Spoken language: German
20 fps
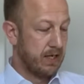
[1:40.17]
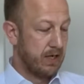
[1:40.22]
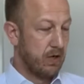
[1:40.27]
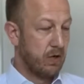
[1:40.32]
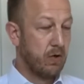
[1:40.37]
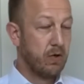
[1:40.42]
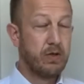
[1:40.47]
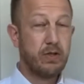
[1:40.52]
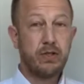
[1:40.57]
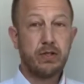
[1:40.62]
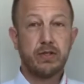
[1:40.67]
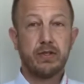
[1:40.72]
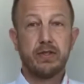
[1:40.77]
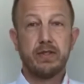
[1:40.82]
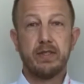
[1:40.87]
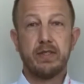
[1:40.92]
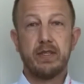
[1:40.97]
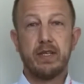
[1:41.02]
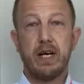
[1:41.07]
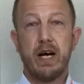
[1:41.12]
Und
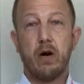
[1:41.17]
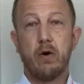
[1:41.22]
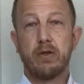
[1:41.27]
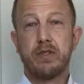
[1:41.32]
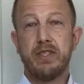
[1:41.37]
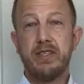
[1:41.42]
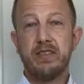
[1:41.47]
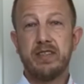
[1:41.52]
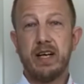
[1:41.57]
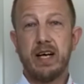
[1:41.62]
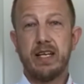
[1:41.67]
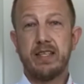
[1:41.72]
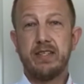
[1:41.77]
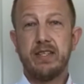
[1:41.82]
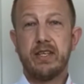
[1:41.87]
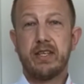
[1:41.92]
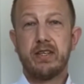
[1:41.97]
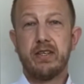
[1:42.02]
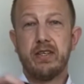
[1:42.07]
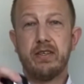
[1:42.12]
auch dieser
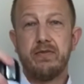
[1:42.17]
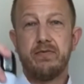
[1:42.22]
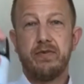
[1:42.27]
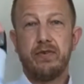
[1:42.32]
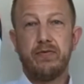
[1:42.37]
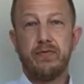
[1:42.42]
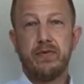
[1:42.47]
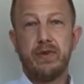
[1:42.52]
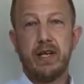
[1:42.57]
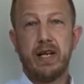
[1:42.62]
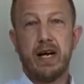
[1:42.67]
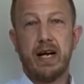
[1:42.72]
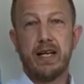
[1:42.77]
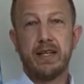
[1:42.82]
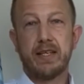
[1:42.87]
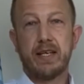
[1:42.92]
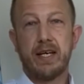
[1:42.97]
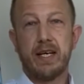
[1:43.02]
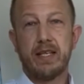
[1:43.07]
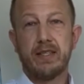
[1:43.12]
Artikel, wie viele
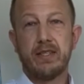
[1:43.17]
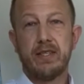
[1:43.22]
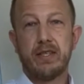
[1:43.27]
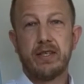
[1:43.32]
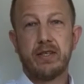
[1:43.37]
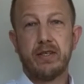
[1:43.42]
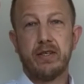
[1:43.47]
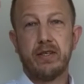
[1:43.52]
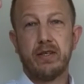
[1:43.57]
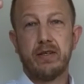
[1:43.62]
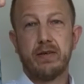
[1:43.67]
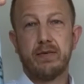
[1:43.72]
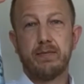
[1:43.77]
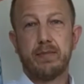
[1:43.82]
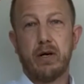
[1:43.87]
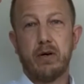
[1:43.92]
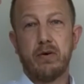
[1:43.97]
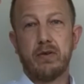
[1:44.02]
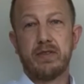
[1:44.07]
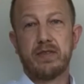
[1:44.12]
andere Artikel bei
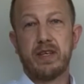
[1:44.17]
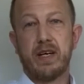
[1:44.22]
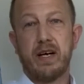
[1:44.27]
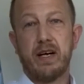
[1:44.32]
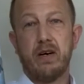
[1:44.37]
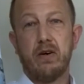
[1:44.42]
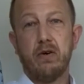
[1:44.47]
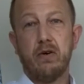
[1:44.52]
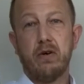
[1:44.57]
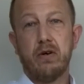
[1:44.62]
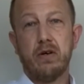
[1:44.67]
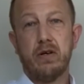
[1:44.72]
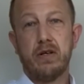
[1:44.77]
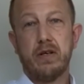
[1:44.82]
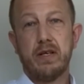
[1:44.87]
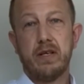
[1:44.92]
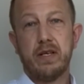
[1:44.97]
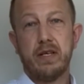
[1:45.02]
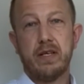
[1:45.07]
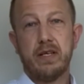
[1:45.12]
uns auch,
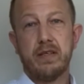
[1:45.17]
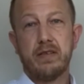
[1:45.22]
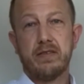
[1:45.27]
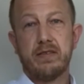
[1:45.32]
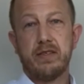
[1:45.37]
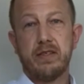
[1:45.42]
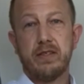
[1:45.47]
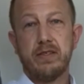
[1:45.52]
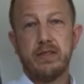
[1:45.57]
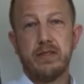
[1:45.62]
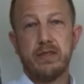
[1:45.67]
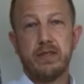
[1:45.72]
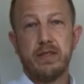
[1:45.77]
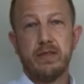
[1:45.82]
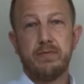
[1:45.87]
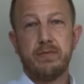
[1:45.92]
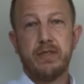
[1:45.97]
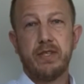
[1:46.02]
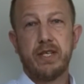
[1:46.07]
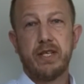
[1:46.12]
sind
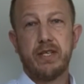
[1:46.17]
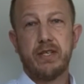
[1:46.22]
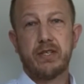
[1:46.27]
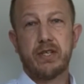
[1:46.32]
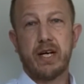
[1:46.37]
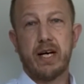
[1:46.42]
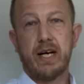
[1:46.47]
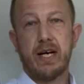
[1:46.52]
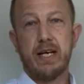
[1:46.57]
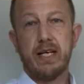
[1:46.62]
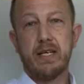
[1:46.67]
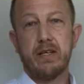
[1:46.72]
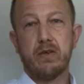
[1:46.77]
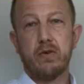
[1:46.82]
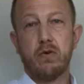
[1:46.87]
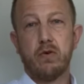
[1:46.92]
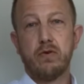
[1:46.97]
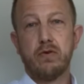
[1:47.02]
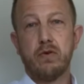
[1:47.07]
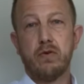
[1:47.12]
im digital
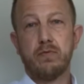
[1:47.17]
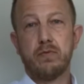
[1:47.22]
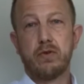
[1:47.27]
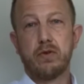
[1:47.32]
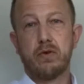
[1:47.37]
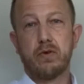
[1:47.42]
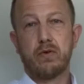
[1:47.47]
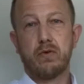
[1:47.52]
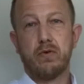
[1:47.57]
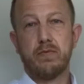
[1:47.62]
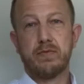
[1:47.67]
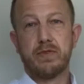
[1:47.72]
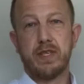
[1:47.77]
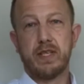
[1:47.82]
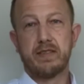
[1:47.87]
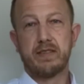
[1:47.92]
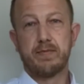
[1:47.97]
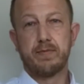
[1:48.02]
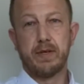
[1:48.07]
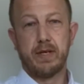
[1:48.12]
Rundumdruck
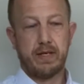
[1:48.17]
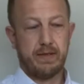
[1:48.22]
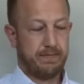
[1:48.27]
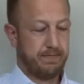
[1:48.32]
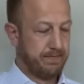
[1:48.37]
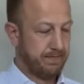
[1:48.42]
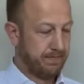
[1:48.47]
umsetzbar.